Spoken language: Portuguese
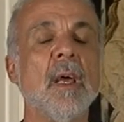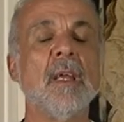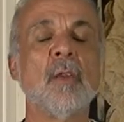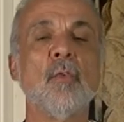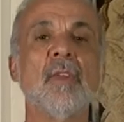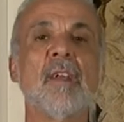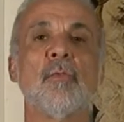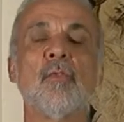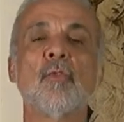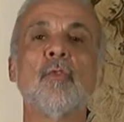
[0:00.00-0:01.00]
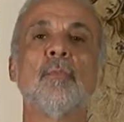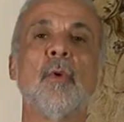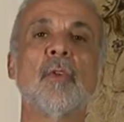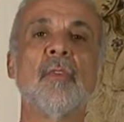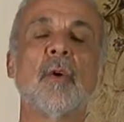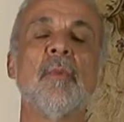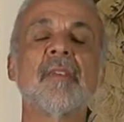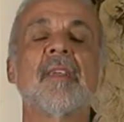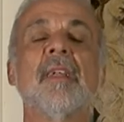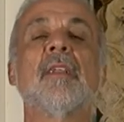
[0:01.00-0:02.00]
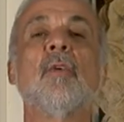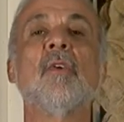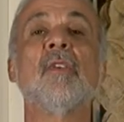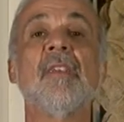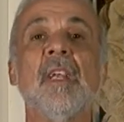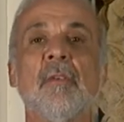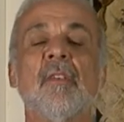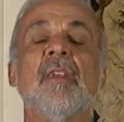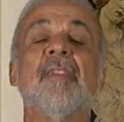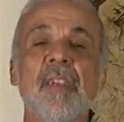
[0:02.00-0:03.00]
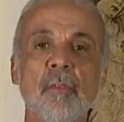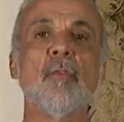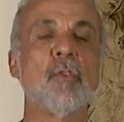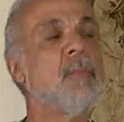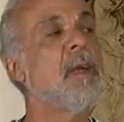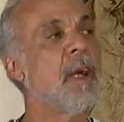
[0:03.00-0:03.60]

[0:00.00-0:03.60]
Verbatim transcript: Então, no 12 segundo ponto, vai começar então esse livro. Nesse livro eu vou explicar,